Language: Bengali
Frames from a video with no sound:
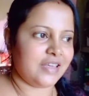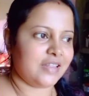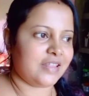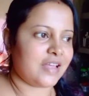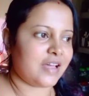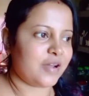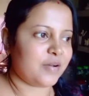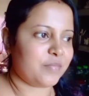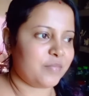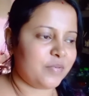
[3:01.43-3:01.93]

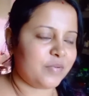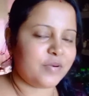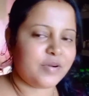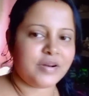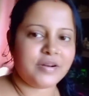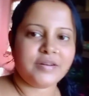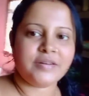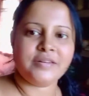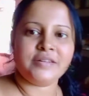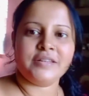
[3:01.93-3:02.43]
তারপর
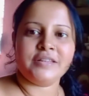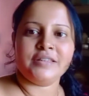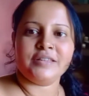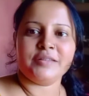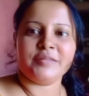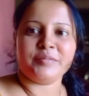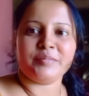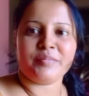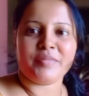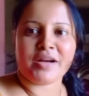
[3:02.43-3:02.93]

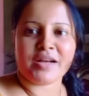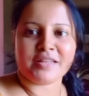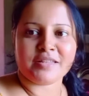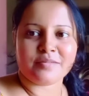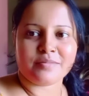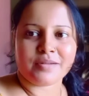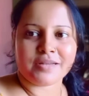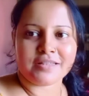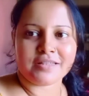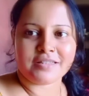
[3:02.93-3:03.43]
মাছ
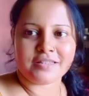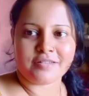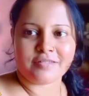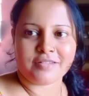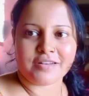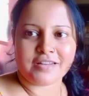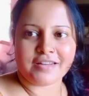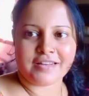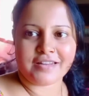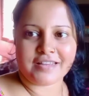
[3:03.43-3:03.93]
বাজি
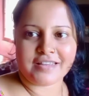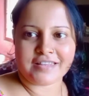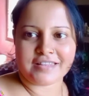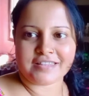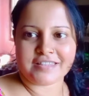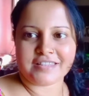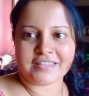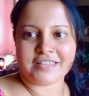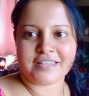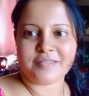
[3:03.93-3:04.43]
করে
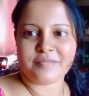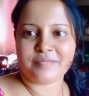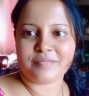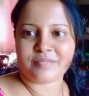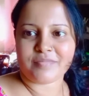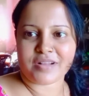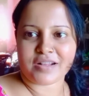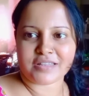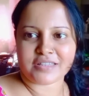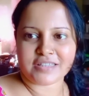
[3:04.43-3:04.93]
রেখেছি
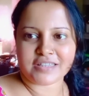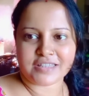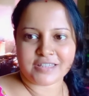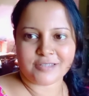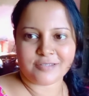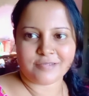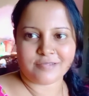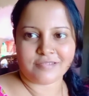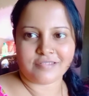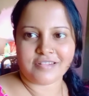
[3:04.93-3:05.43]
মাছের
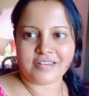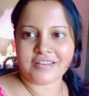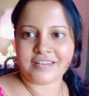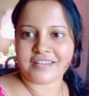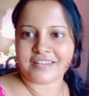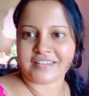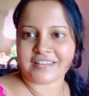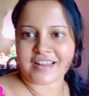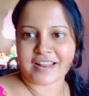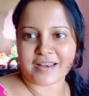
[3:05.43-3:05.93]
ঝুল
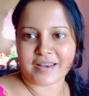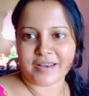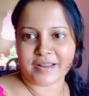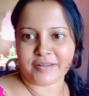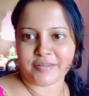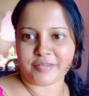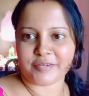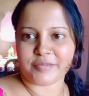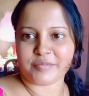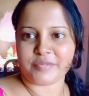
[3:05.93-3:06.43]
রান্না
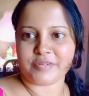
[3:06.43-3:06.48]
করব।